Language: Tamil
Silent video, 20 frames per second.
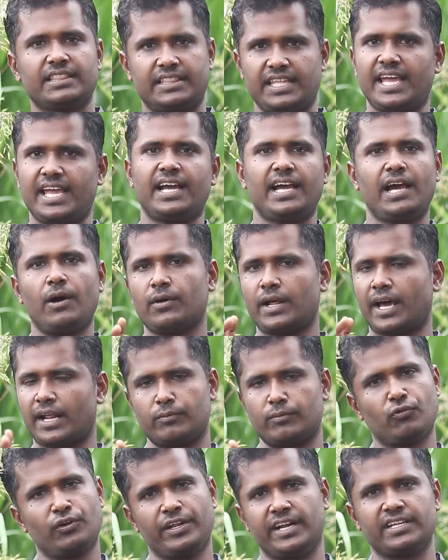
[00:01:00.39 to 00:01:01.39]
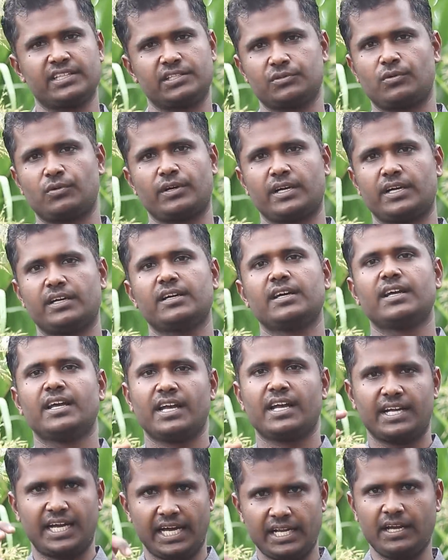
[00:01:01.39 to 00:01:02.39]
தேங்காய் ஒரு அரை மூடி எடுத்துக்கோங்க
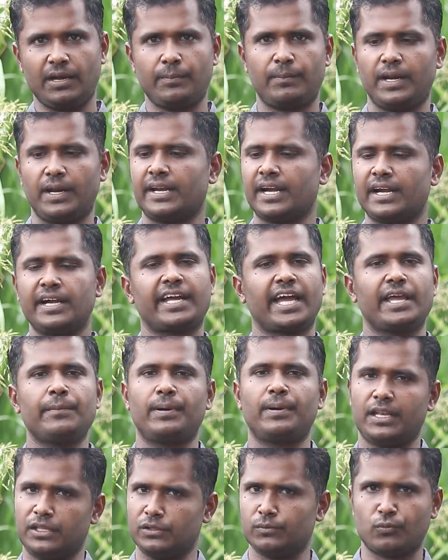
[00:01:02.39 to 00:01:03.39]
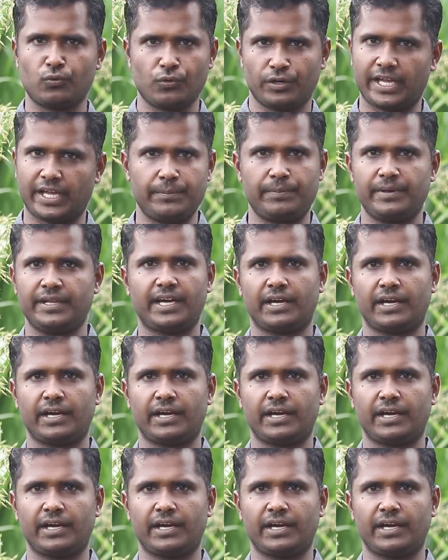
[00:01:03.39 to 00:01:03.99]
கருவேப்பிலை ரெண்டு கைப்பிடிலேருந்து மூணு கைப்பிடி